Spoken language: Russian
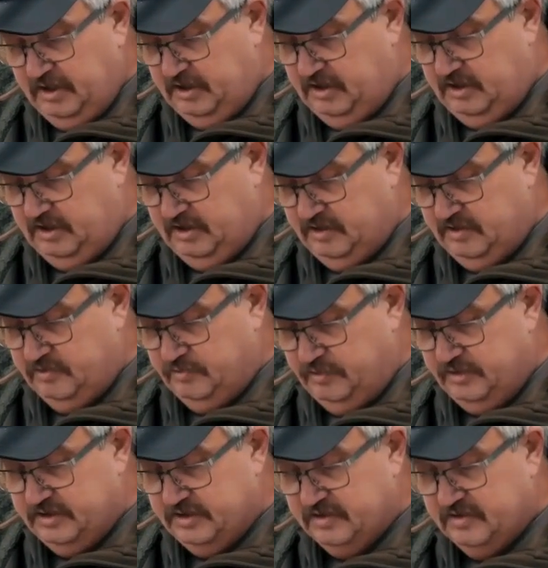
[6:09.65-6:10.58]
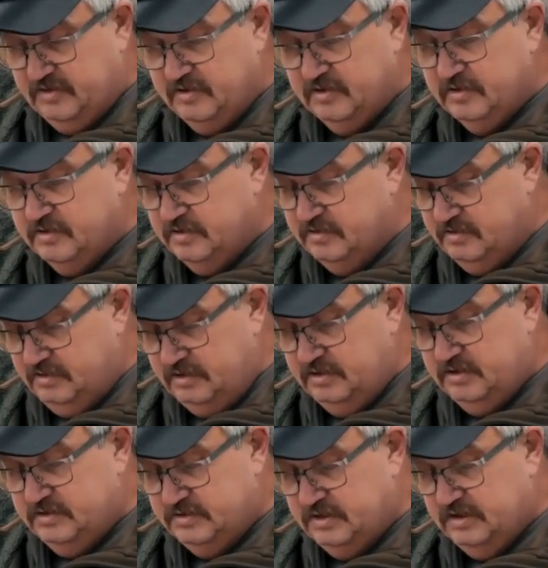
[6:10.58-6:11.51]
и, у этих, э,
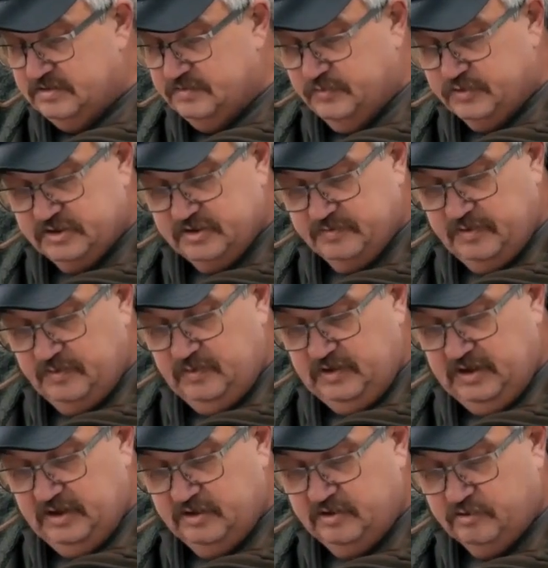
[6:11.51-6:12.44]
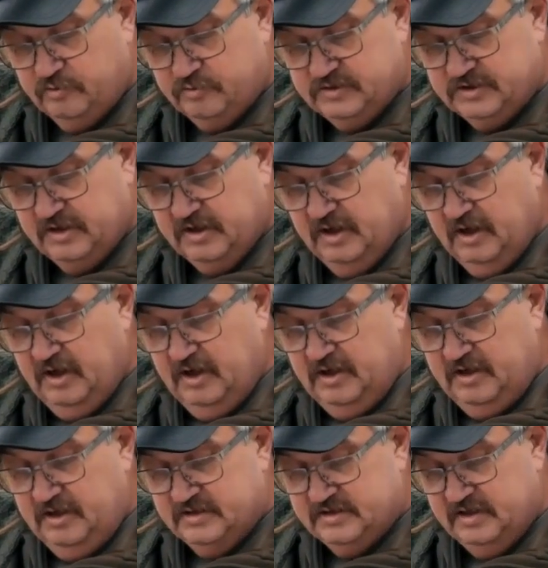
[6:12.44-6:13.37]
и здесь можно поменять грузик.
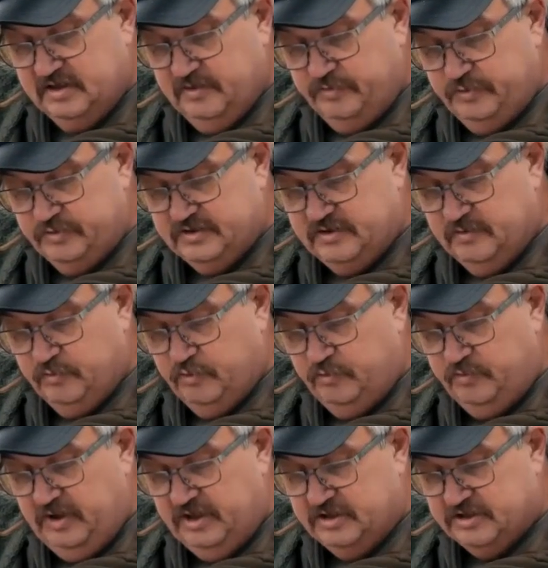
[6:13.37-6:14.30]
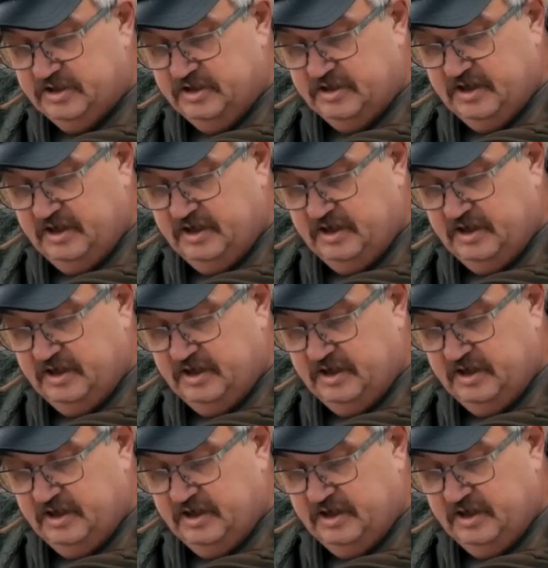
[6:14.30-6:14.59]
Если, допустим, уменьшить